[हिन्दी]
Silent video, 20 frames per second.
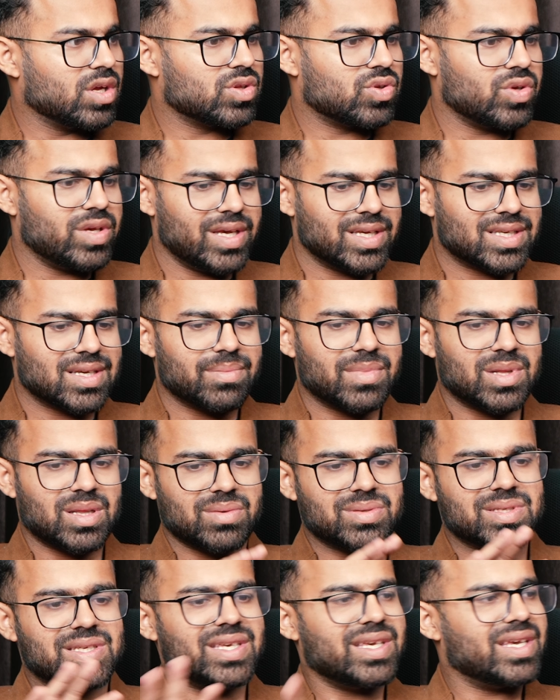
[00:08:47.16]
तो ये सब
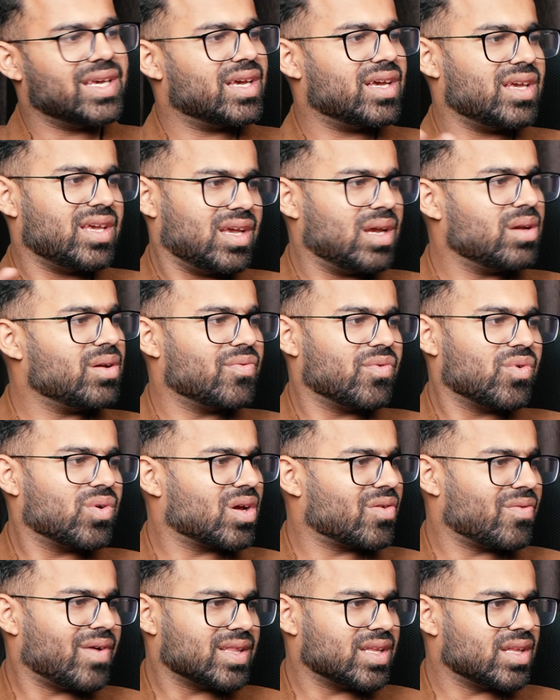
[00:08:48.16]
मतलब सी ही वो
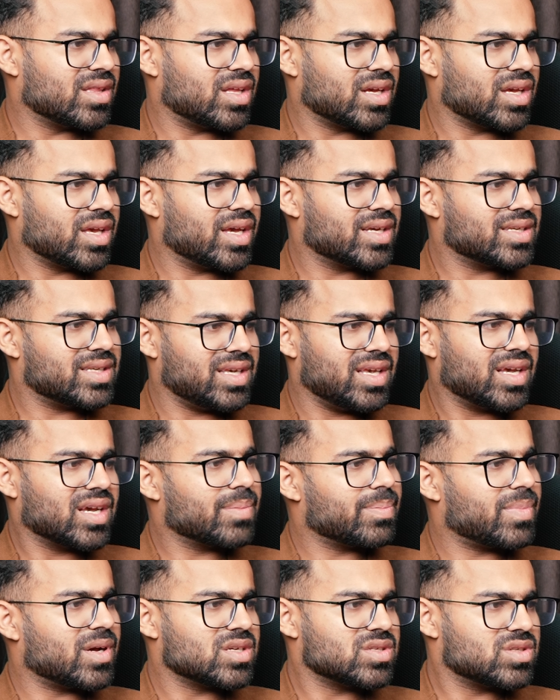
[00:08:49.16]
करवा देता है कि एक सी
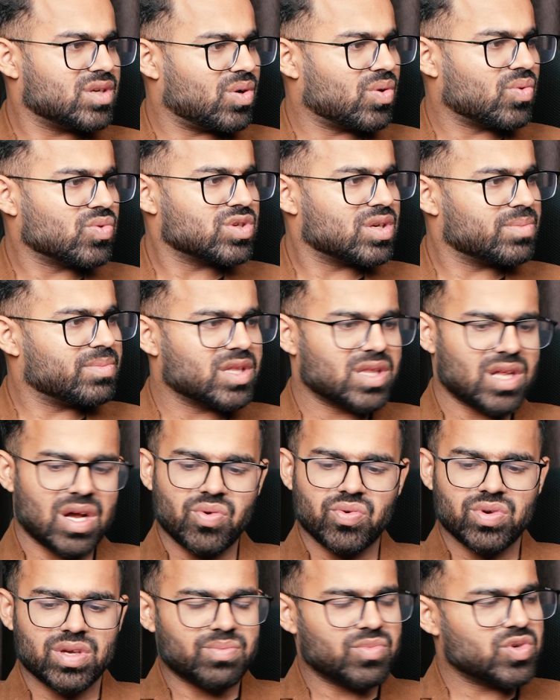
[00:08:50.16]
के पास जाओ उसे
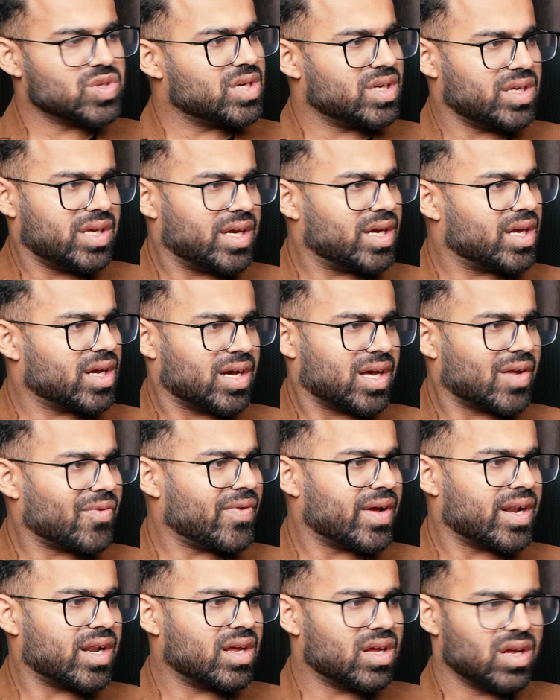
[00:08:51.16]
बताओ कि मुझे ये
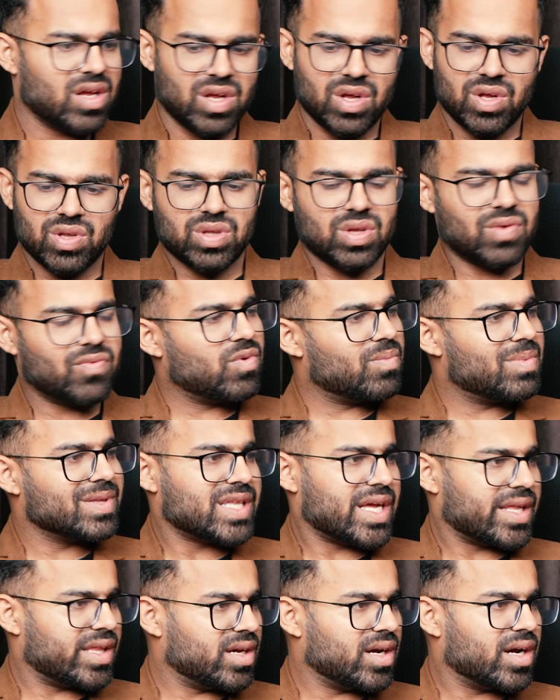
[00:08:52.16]
करवाना है हम्म। तो वो
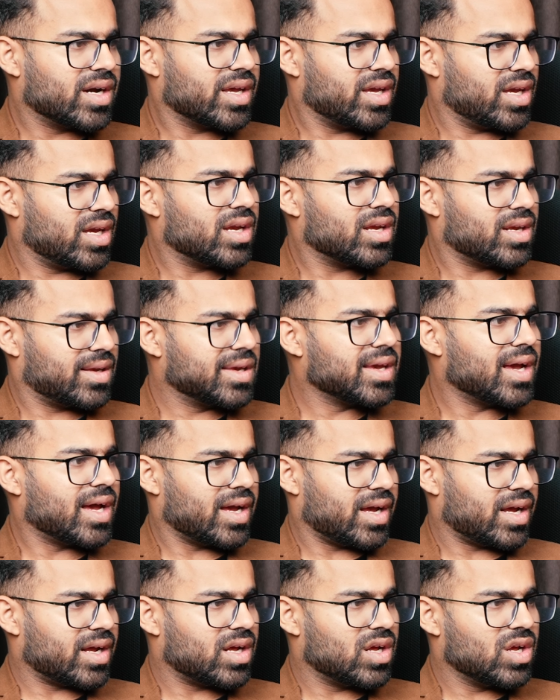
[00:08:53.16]
बता देगा कि क्या
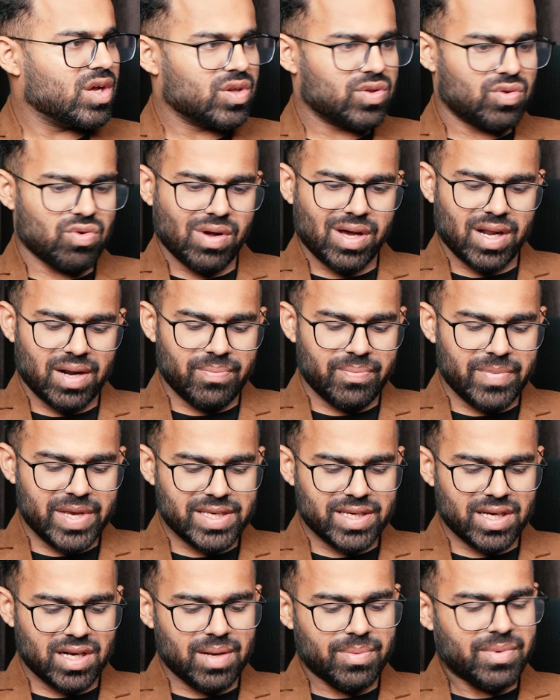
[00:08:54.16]
है तो अगर हम
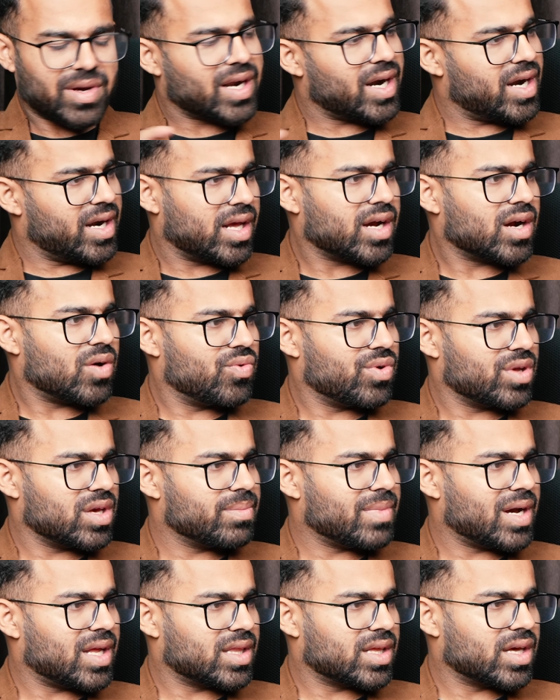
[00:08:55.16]
बेसिकली अब करंट अकाउंट की
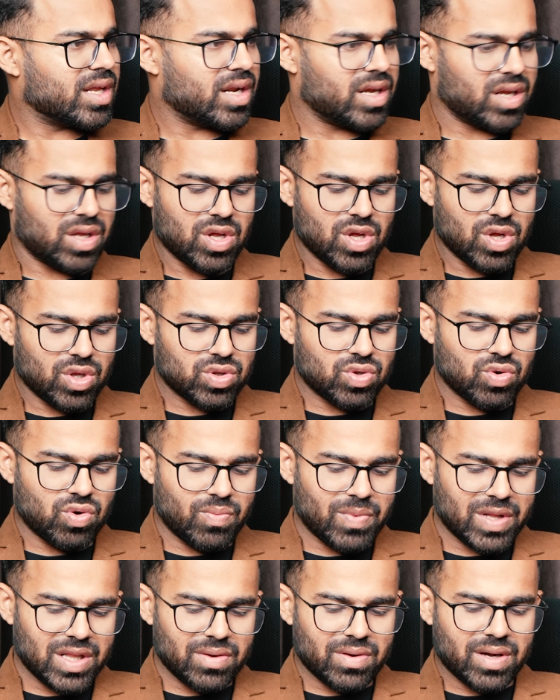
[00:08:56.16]
बात करें तो
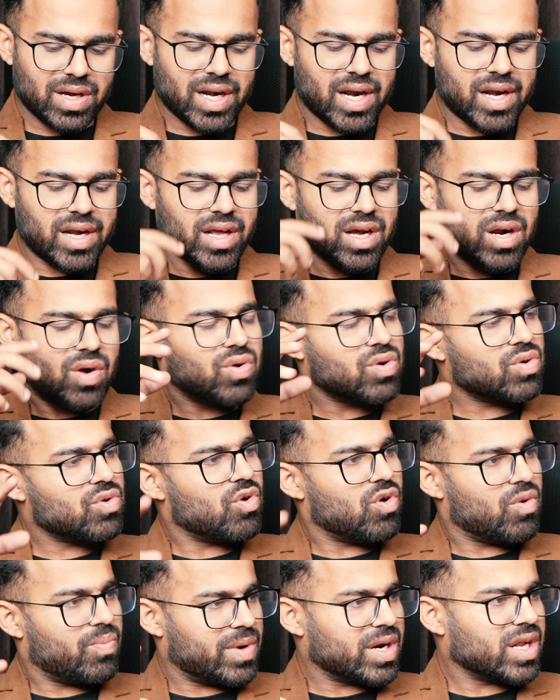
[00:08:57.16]
मतलब करंट अकाउंट को
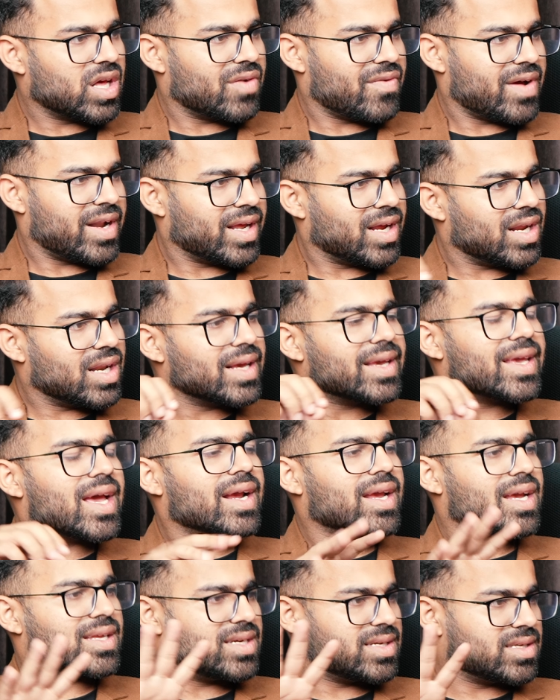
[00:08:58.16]
ओपन करवाने के लिए क्या
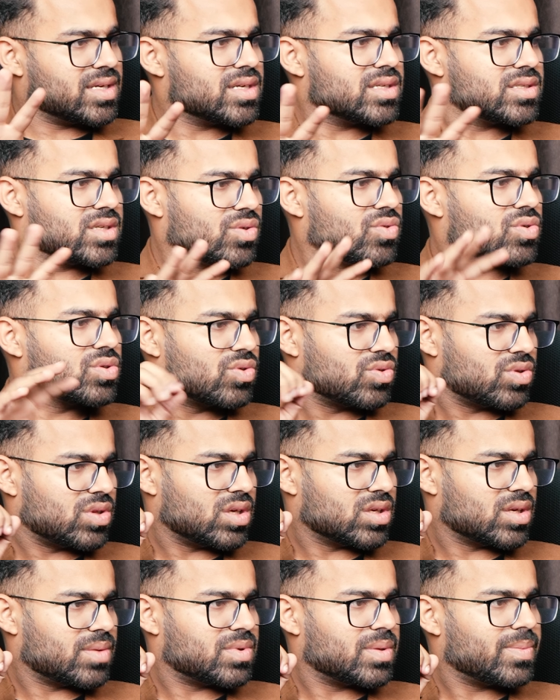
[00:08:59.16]
क्या चीज़ें ज़रूरत होती
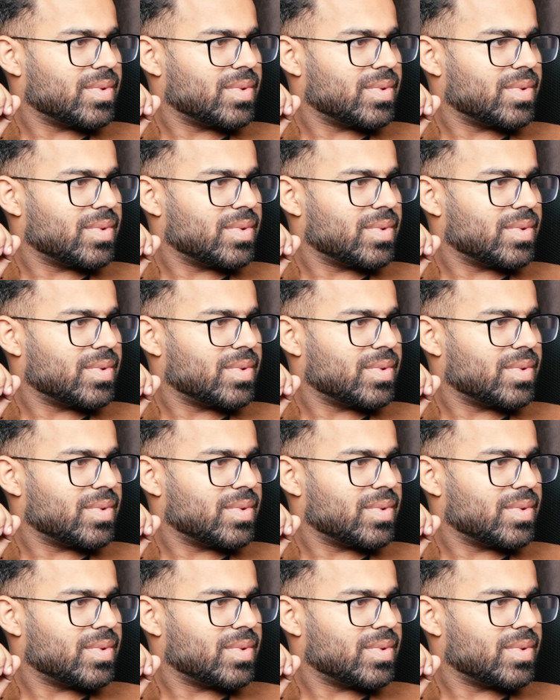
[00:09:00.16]
है सबसे